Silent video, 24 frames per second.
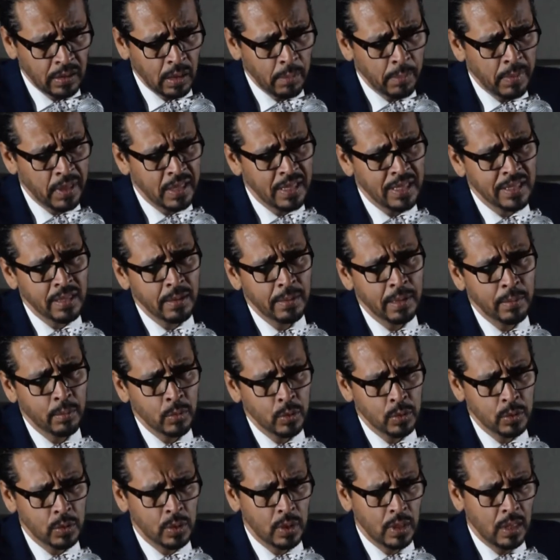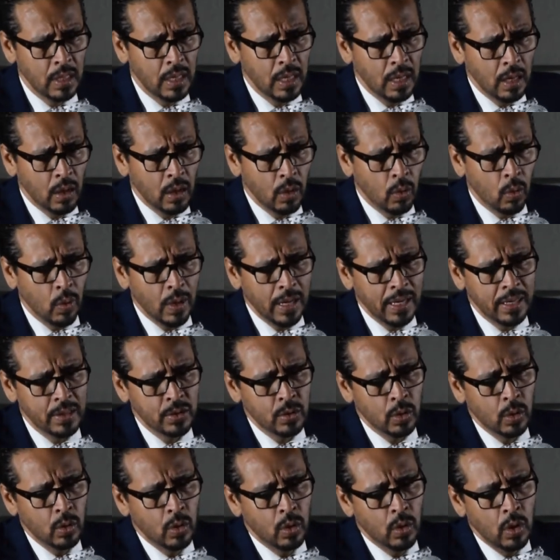también ya sabemos cuáles
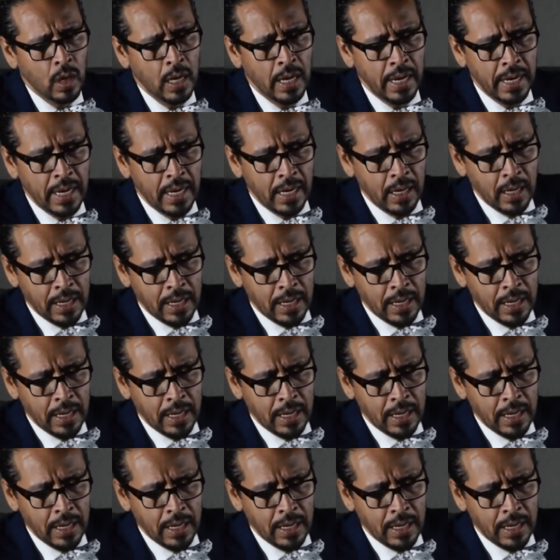son eh,